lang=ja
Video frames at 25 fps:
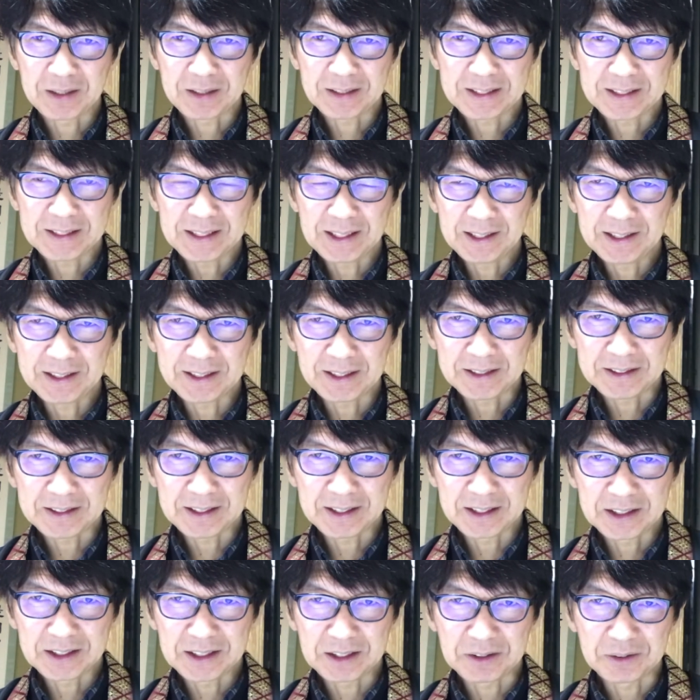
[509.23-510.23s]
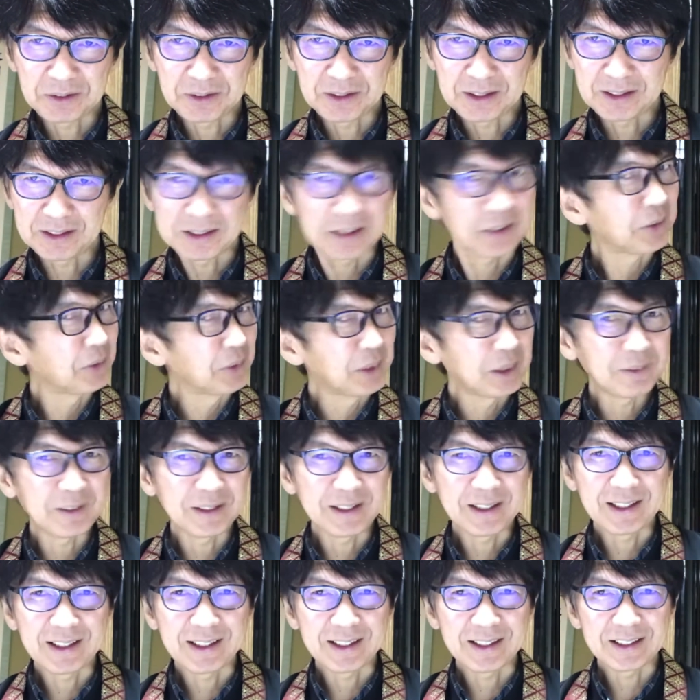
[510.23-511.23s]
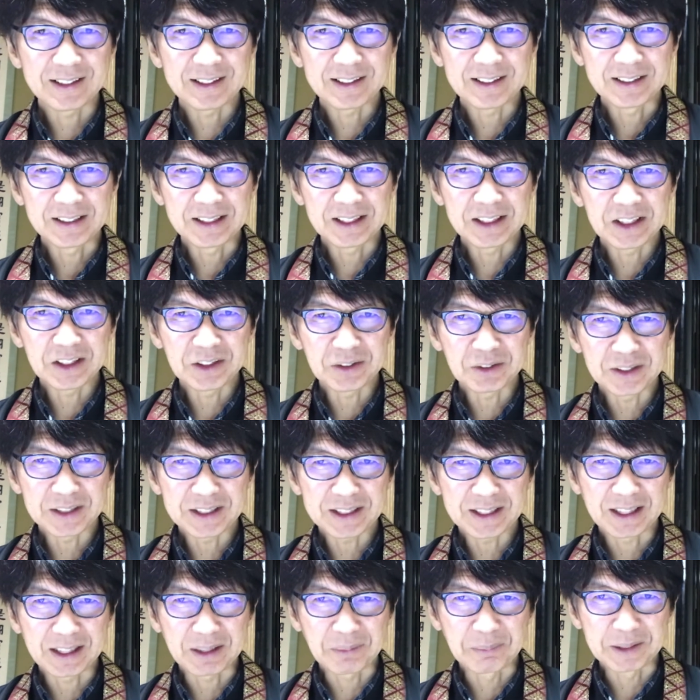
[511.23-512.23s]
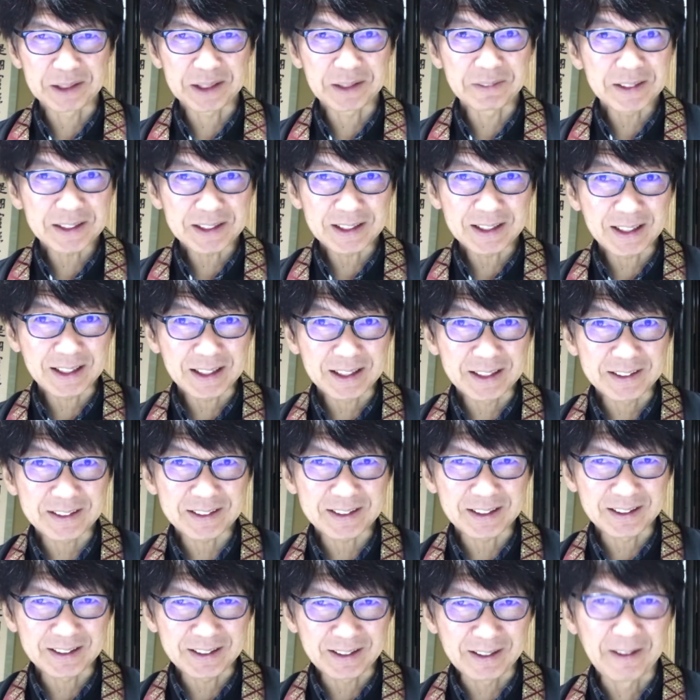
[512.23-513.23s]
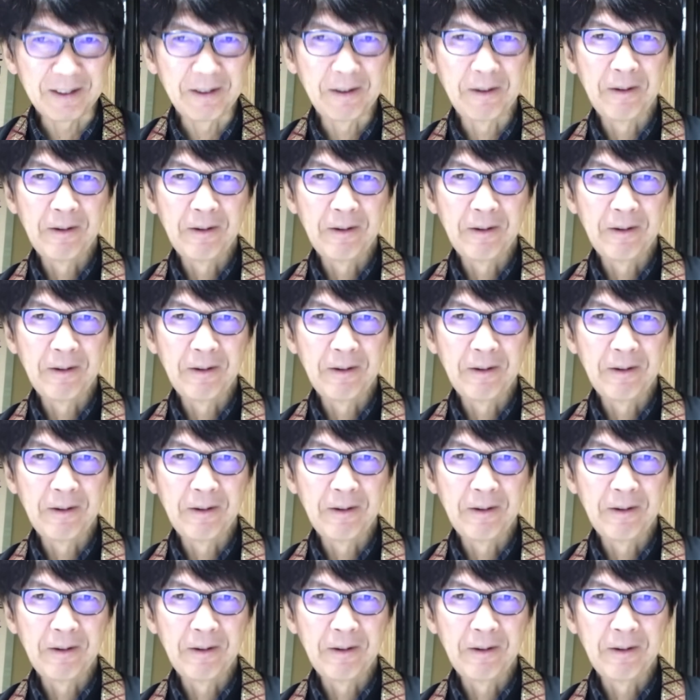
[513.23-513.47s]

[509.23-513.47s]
北やから大したことないでとんでもない話で日照時間がめちゃめちゃ長いですからね